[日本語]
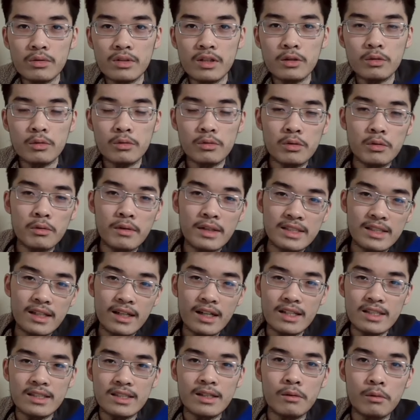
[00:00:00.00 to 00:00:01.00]
ネトウヨは
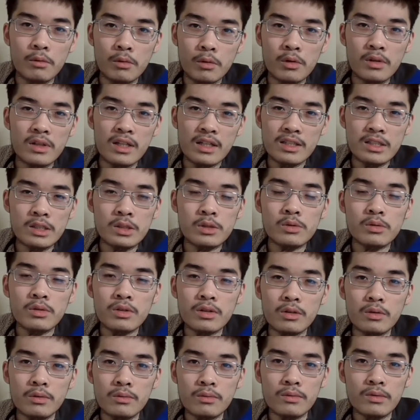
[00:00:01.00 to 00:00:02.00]
酒井さんを攻撃しろっ
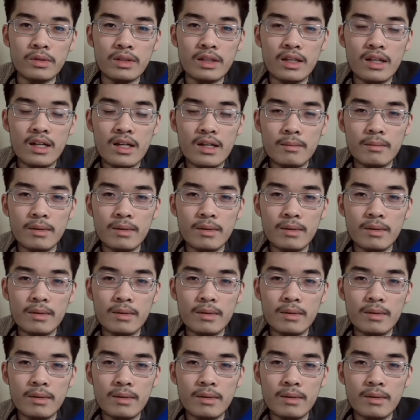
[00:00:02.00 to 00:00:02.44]
ていうふうに、